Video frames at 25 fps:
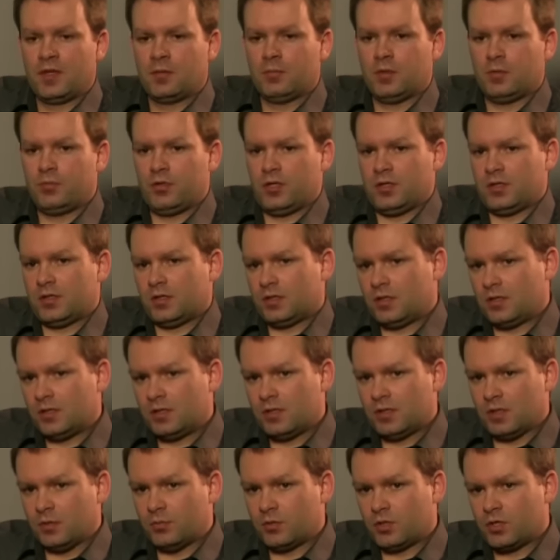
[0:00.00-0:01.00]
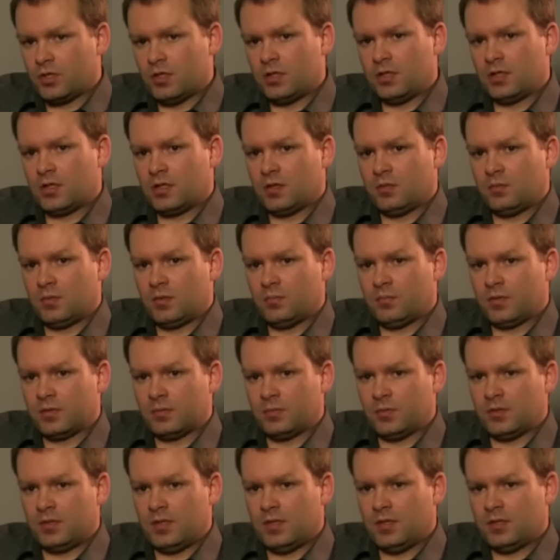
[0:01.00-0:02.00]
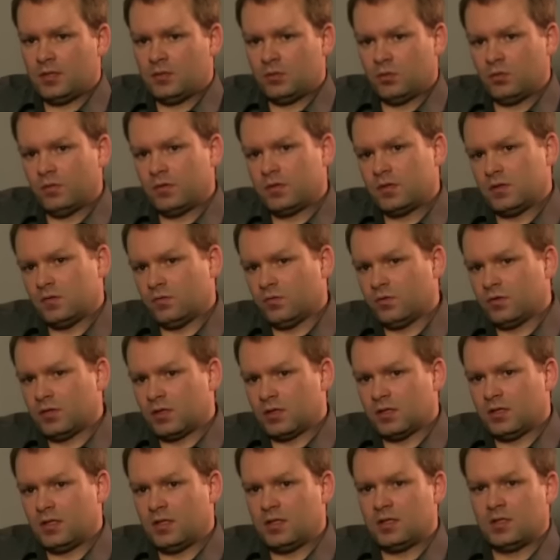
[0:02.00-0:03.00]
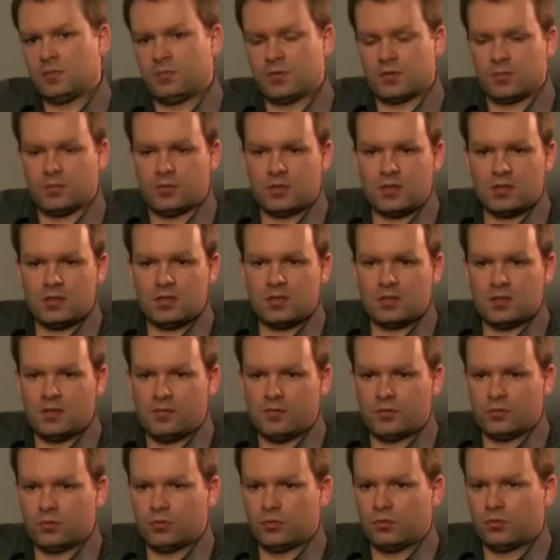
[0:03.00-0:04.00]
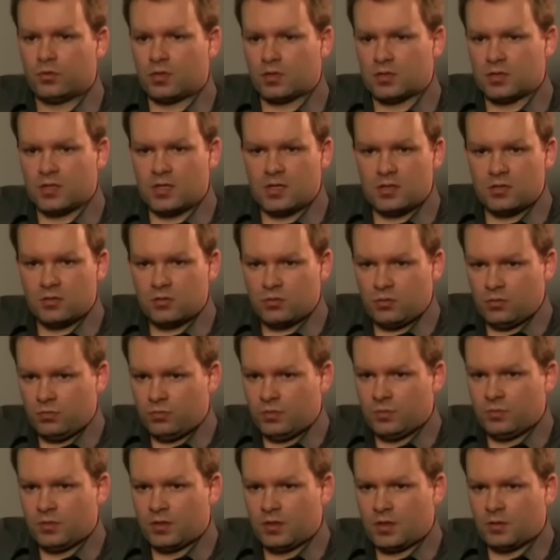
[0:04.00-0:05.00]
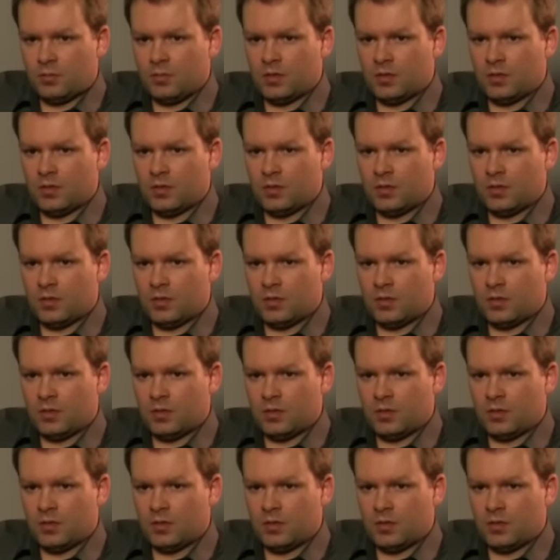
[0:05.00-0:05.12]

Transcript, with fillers: пообщаться с единомышленниками, посмотреть новости в интернете, посмотреть телевизионную трансляцию любимой